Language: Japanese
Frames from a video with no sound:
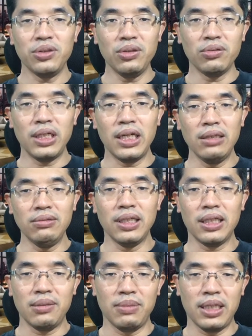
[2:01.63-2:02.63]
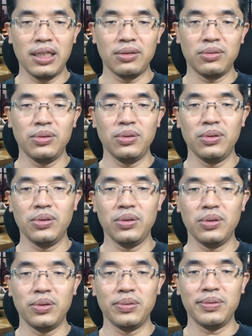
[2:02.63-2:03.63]
ういうのを狙うんであれば、こ
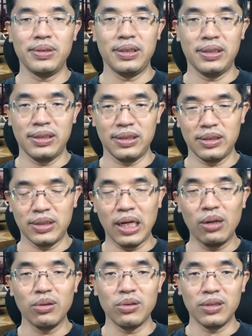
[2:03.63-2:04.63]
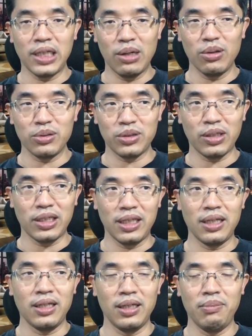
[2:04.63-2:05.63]
の顔、顔っていうか
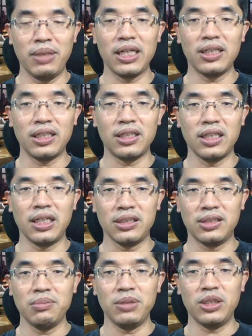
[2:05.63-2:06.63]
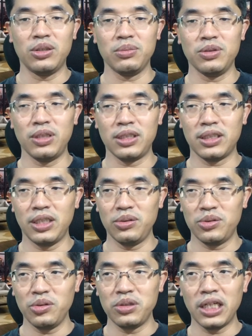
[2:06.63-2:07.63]
ね、え目が出てないやつでもいいと思うんですけど、
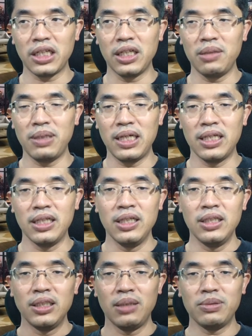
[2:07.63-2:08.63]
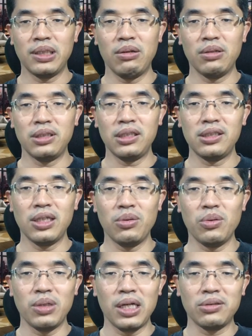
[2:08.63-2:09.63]
そうじゃなければ、多分顔が出てた
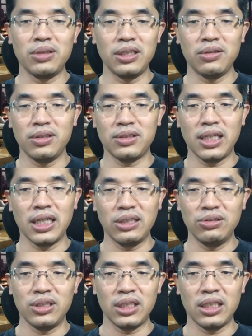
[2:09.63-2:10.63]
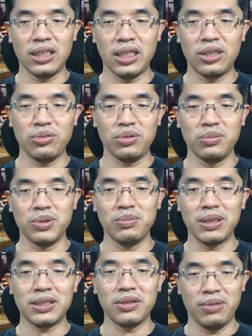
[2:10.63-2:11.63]
方がクリック率上がるんじゃないかなというふうに思い
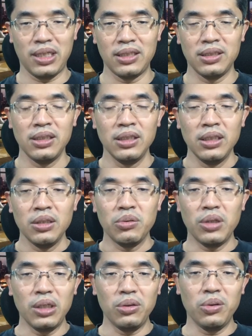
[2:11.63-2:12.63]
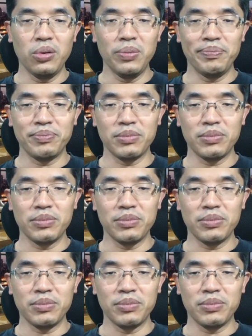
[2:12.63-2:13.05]
ますけどね。これあの、